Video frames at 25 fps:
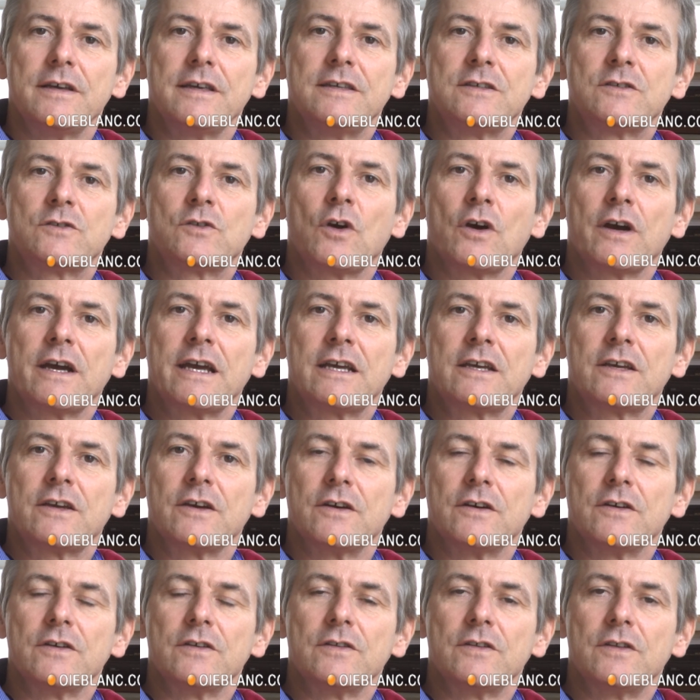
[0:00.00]

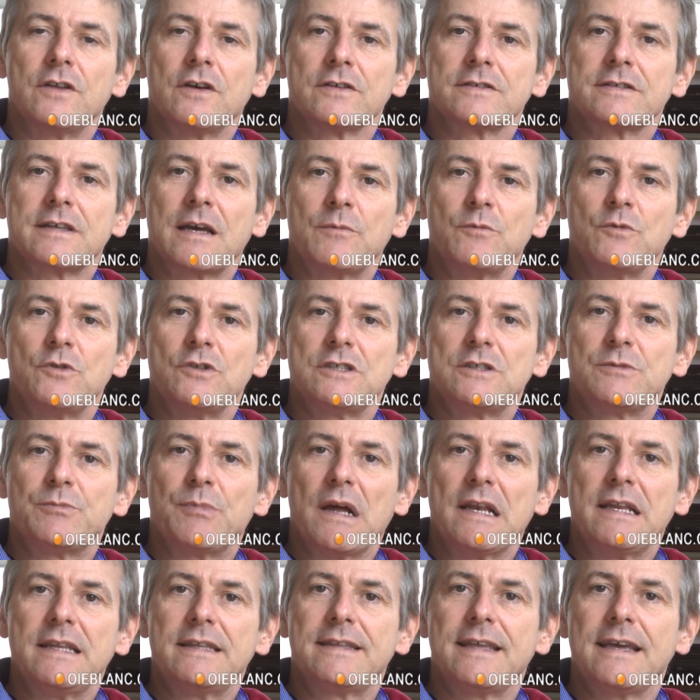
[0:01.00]
historique dans sa
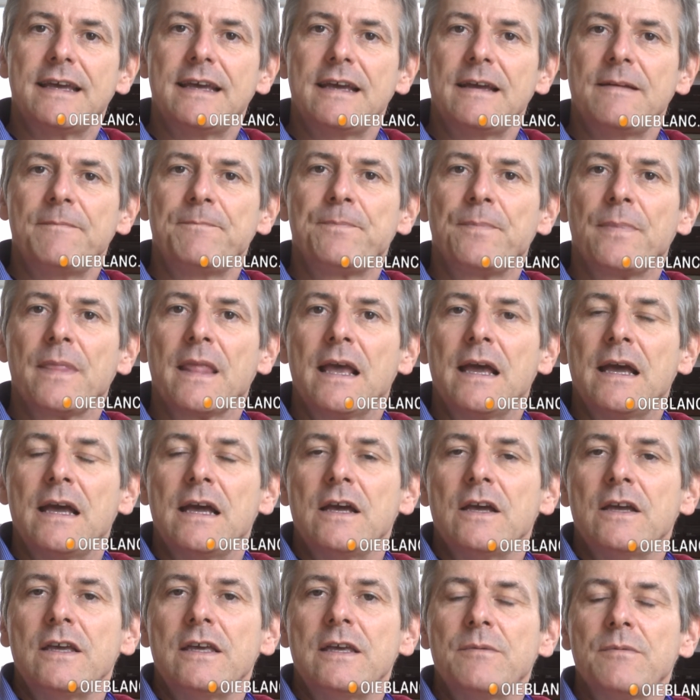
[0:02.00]
municipalité.
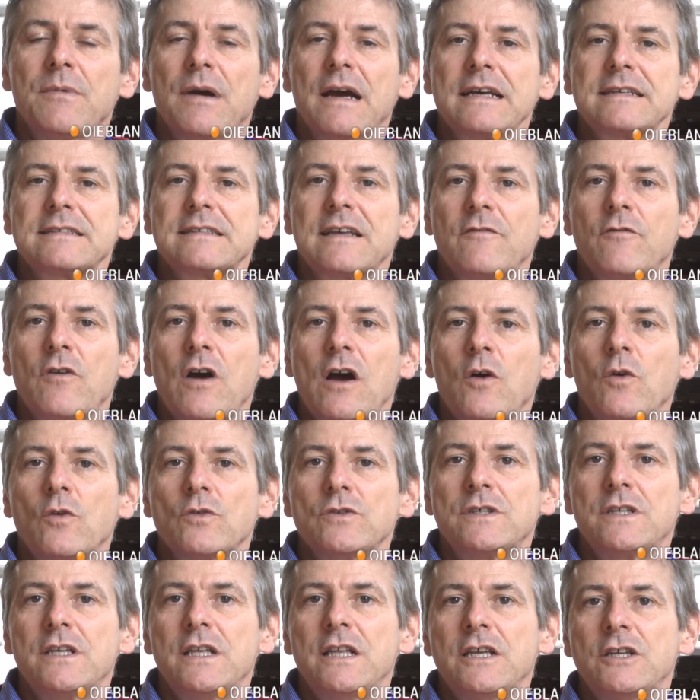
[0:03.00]
Il me reste à voir
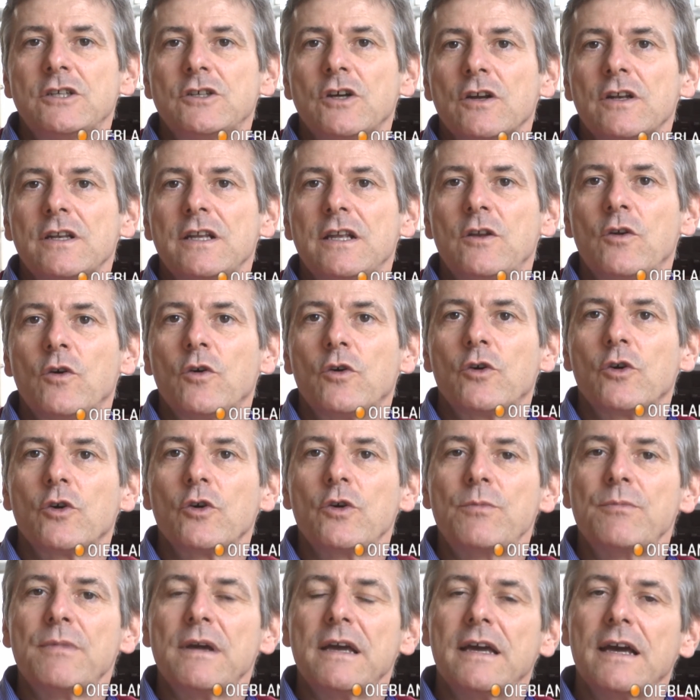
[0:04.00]
aussi les gens de l'île aux
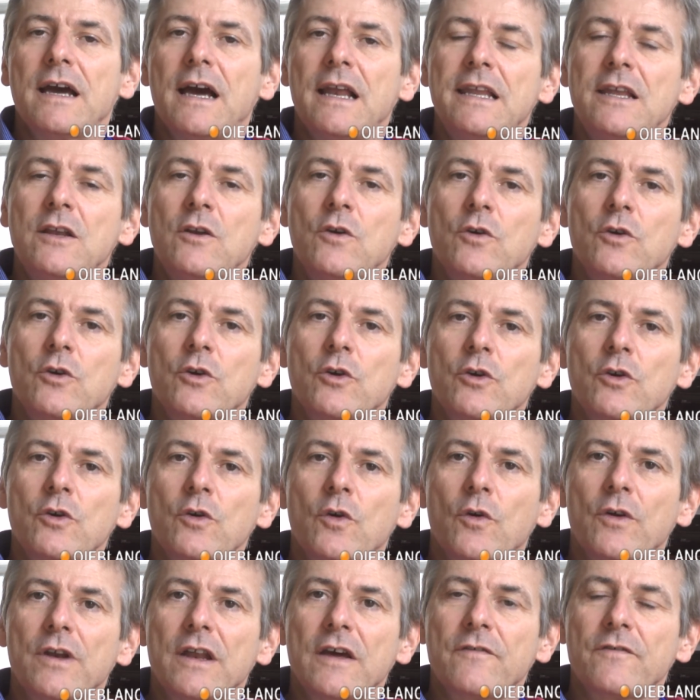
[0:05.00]
grues, mais à l'île aux grues,
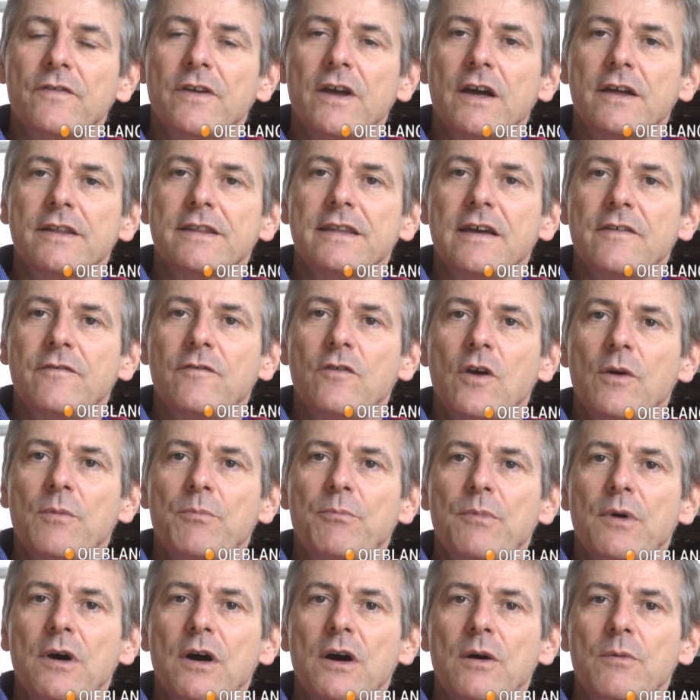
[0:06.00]
on a fait un
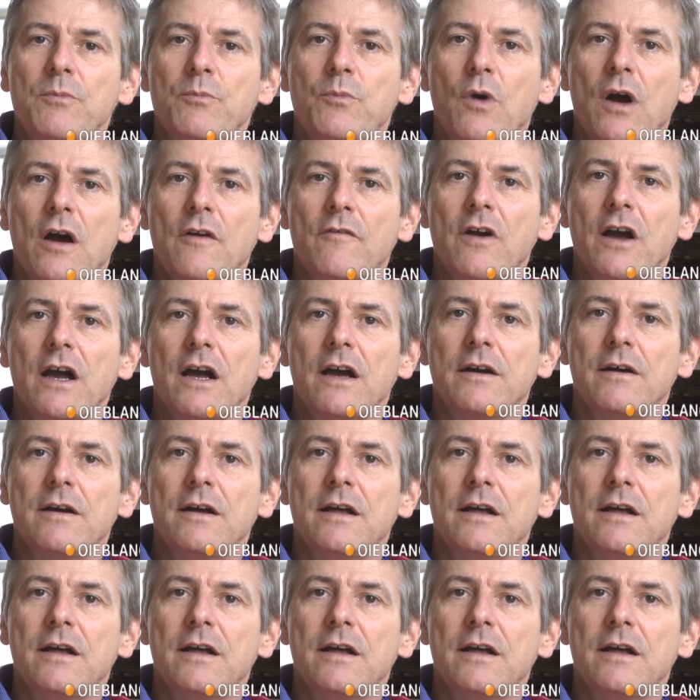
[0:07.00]
développement pour avoir